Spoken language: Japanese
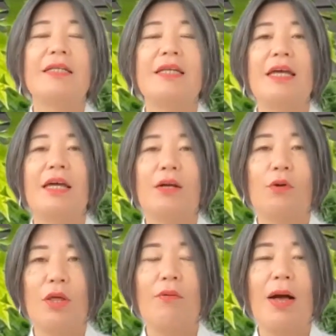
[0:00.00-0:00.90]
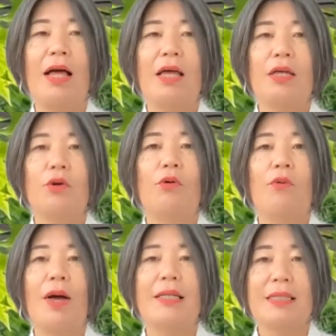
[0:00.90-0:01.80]
で、これは要
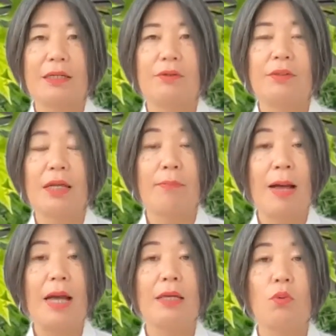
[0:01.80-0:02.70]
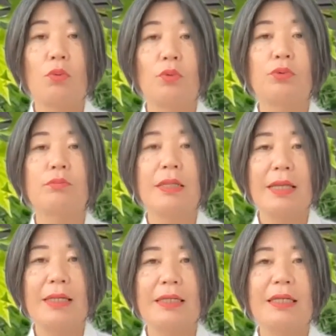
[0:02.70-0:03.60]
はさっき言った倍音を含ま
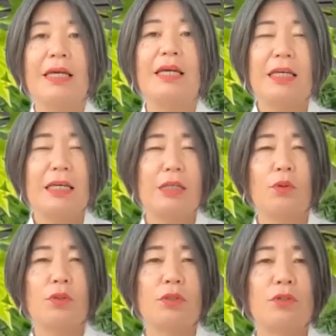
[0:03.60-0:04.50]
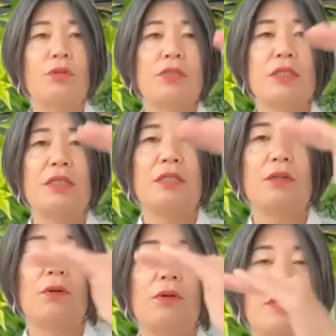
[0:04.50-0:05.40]
ない一つの
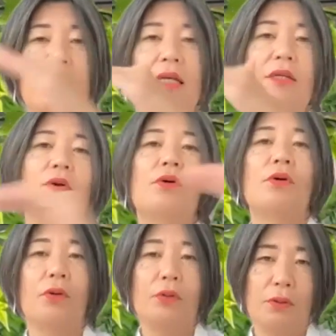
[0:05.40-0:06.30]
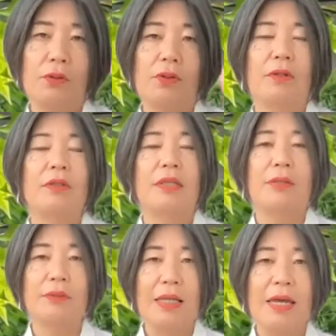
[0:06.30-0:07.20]
振動だけの音な
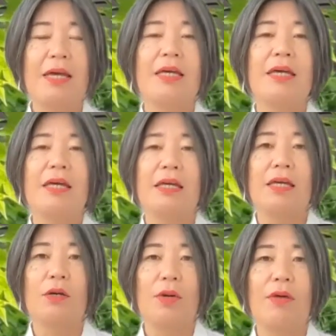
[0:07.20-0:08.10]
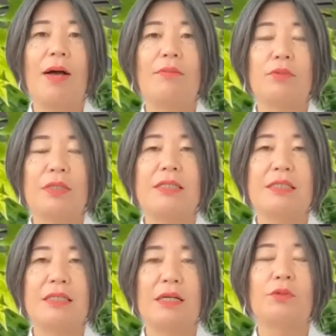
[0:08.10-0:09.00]
ので、えー、これは無機
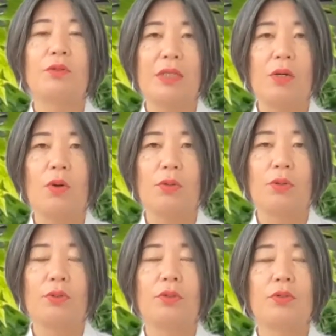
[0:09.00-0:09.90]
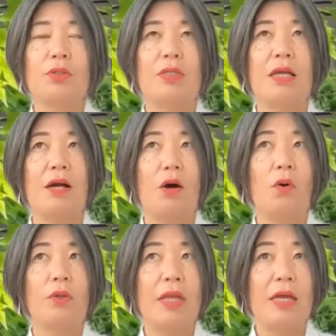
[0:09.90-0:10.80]
質な音に聞こえる。要するに、
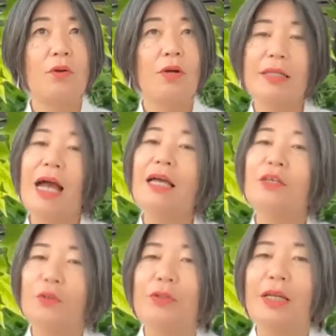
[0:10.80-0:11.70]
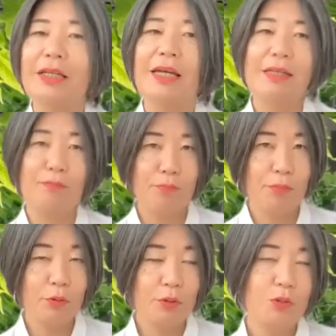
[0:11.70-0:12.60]
音色がないようなね、一
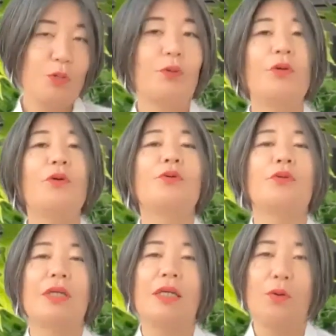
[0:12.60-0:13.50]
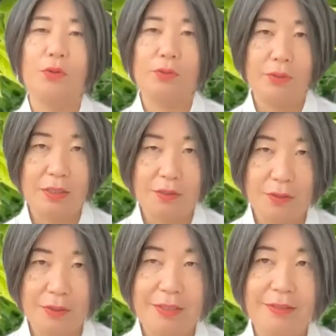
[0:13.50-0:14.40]
本調の音に聞こえるんだ
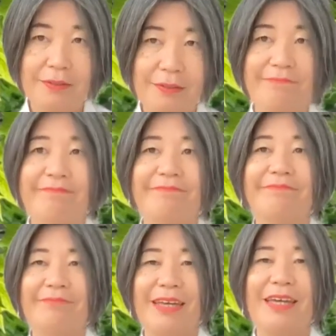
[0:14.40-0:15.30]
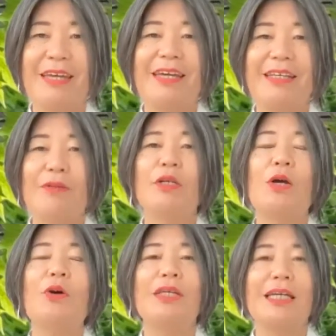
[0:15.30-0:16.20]
そうです。でも基
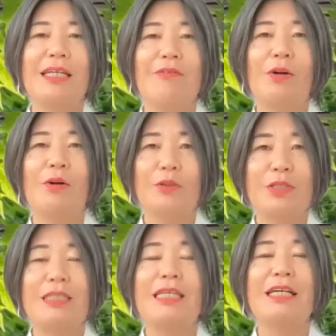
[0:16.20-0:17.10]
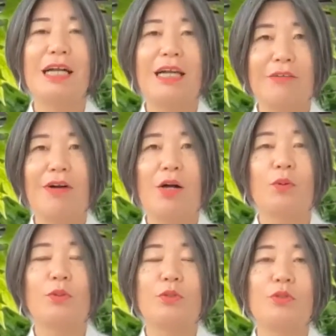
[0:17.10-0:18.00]
本的にはこの自然界には
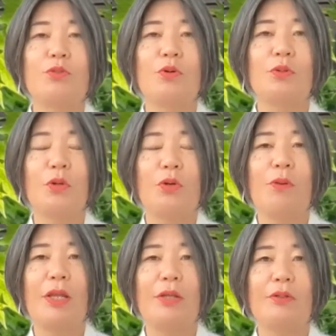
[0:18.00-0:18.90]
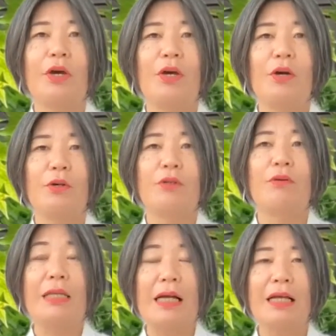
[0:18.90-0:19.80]
この純音と呼ばれる音
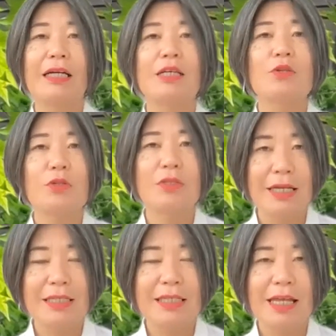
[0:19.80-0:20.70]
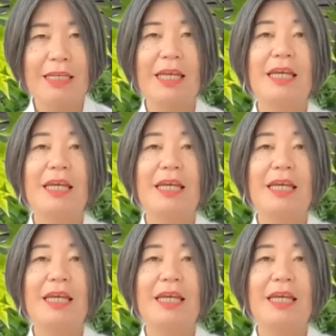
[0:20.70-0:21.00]
はなかなか存在しない。